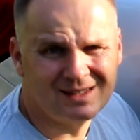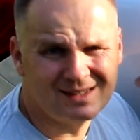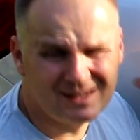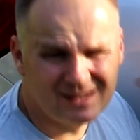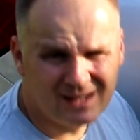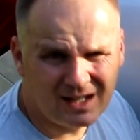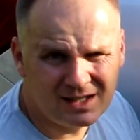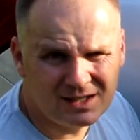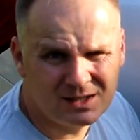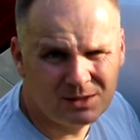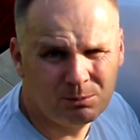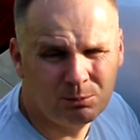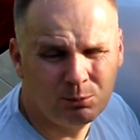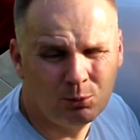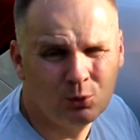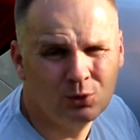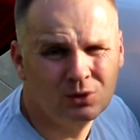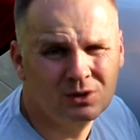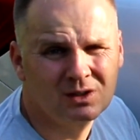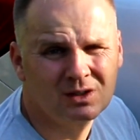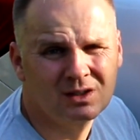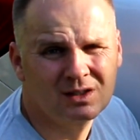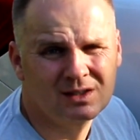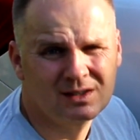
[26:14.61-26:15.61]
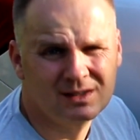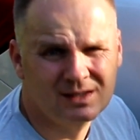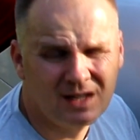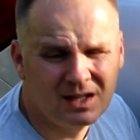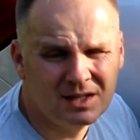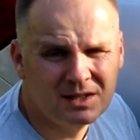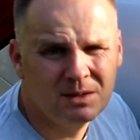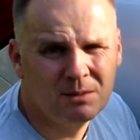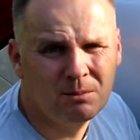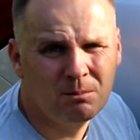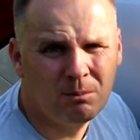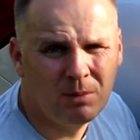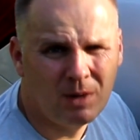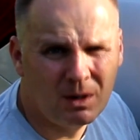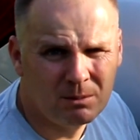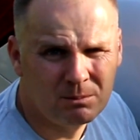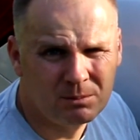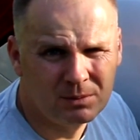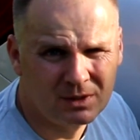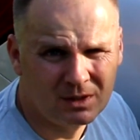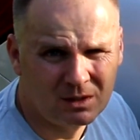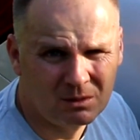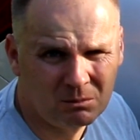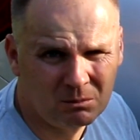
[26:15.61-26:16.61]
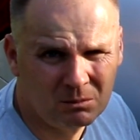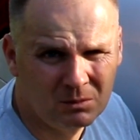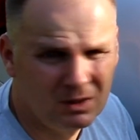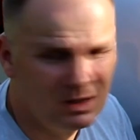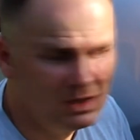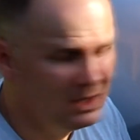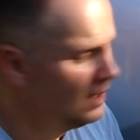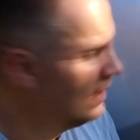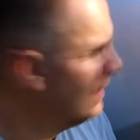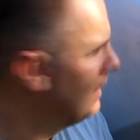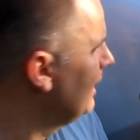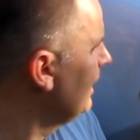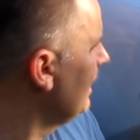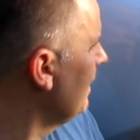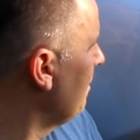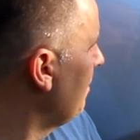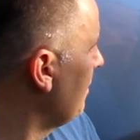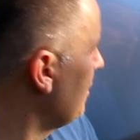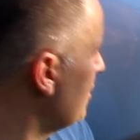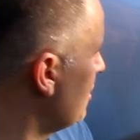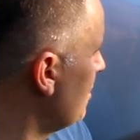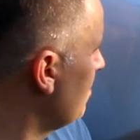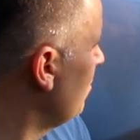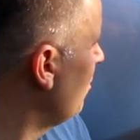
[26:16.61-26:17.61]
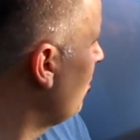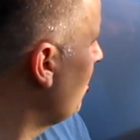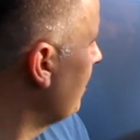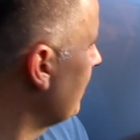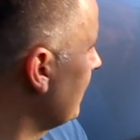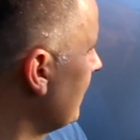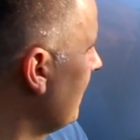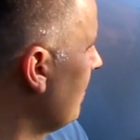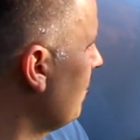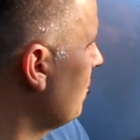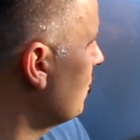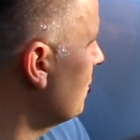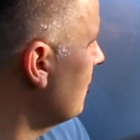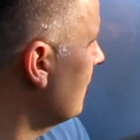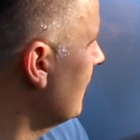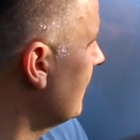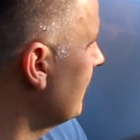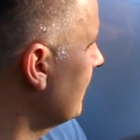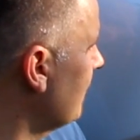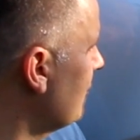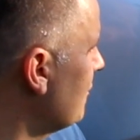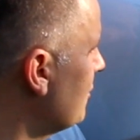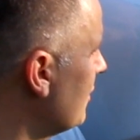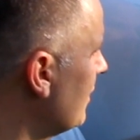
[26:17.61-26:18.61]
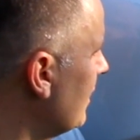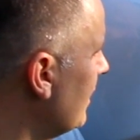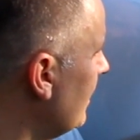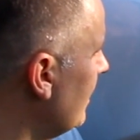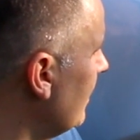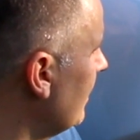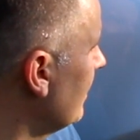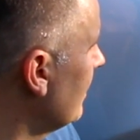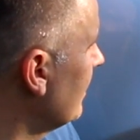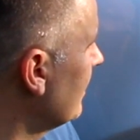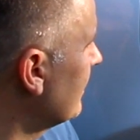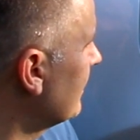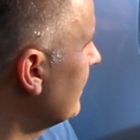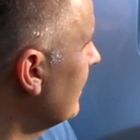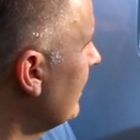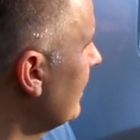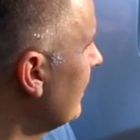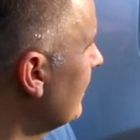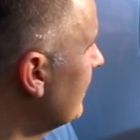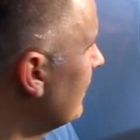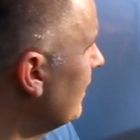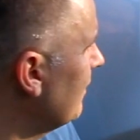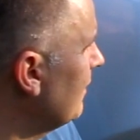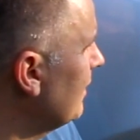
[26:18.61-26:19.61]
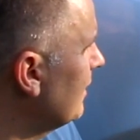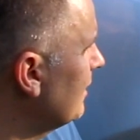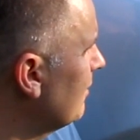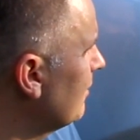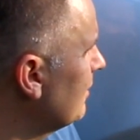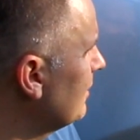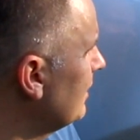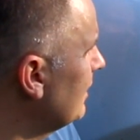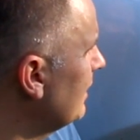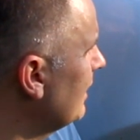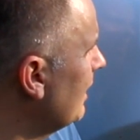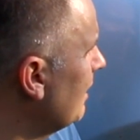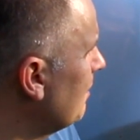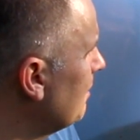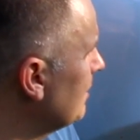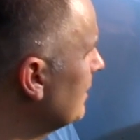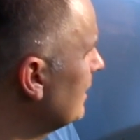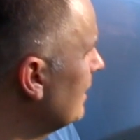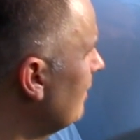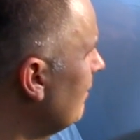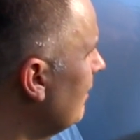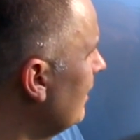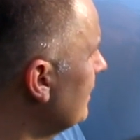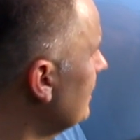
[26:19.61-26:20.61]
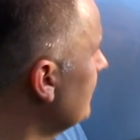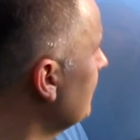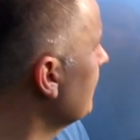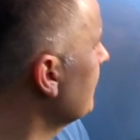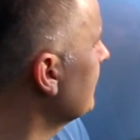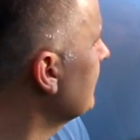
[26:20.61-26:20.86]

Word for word: сзади под задним бампером. Почему? Потому что газовщики стали советовать и рекомендовать